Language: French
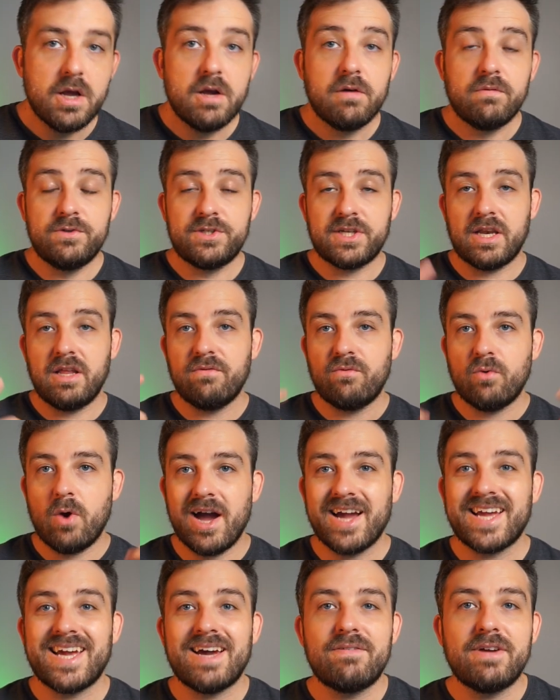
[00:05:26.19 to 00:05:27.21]
Vous allez
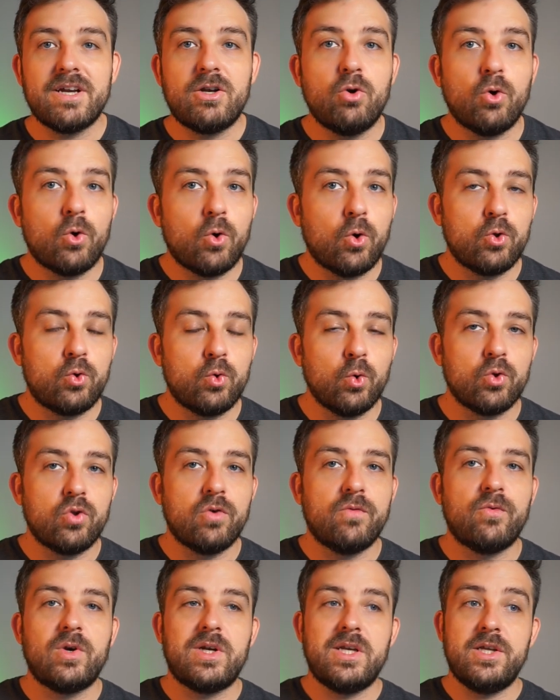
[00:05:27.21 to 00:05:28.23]
voir qu'avec le retour de
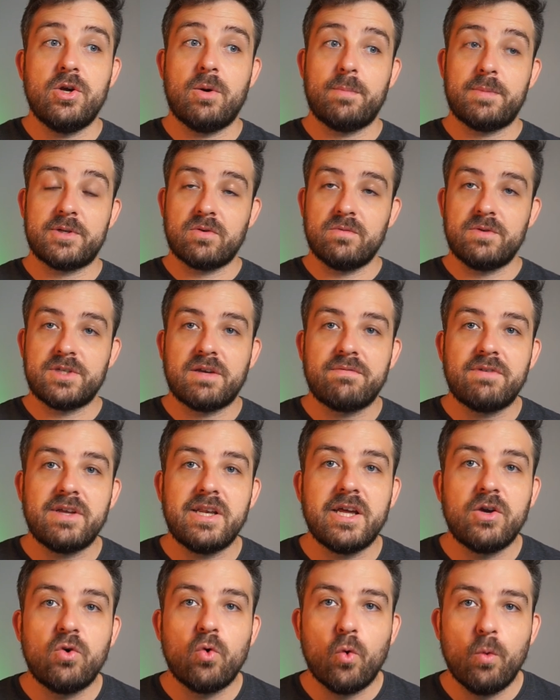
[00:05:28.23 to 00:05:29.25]
vos clients, parce que vous avez les
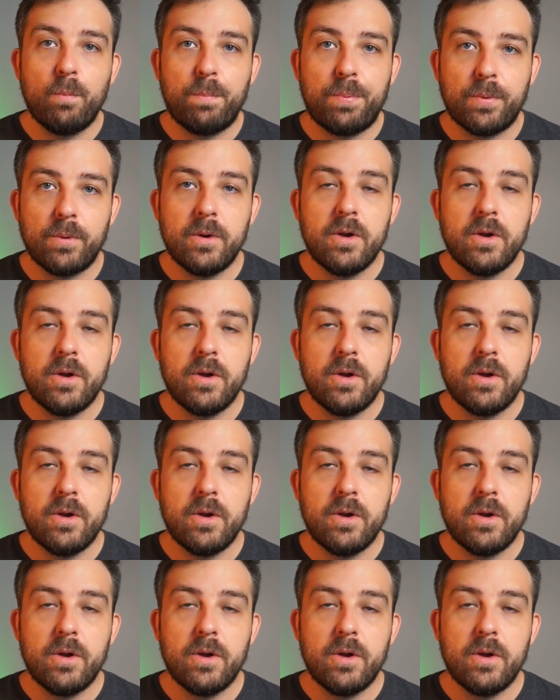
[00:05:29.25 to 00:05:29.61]
groupes